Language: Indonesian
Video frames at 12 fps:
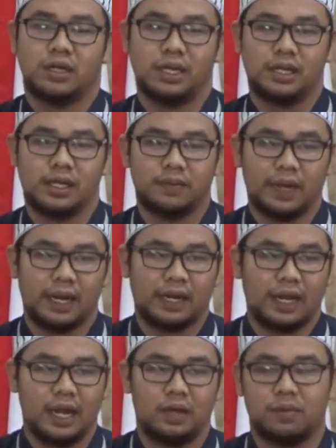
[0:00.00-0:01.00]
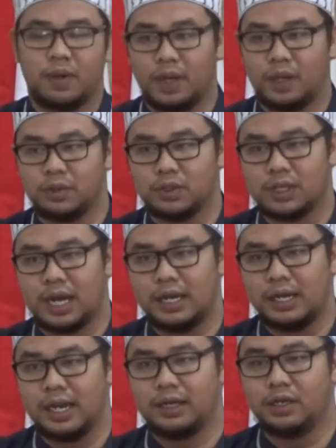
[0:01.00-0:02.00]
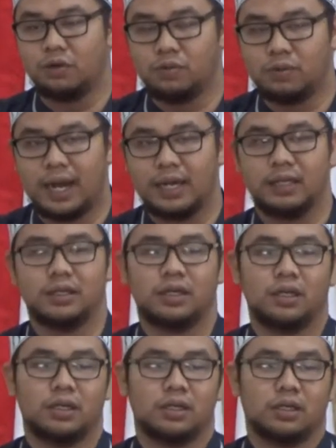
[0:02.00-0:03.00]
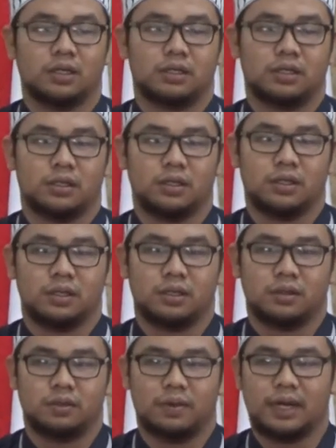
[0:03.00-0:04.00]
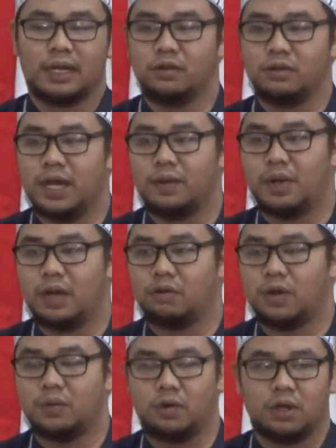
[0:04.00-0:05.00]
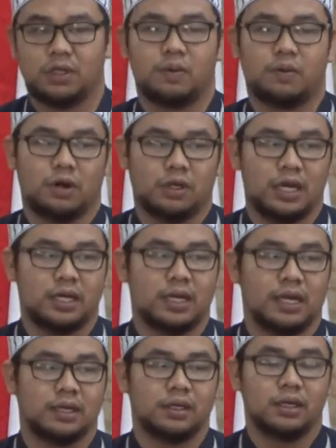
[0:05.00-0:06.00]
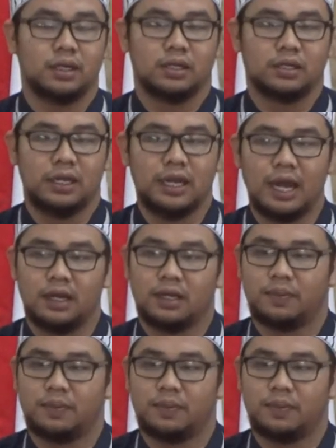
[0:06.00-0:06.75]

didik mereka bapak ibu sekalian di rumah mereka juga melakukan merojaah merojaah dan tidak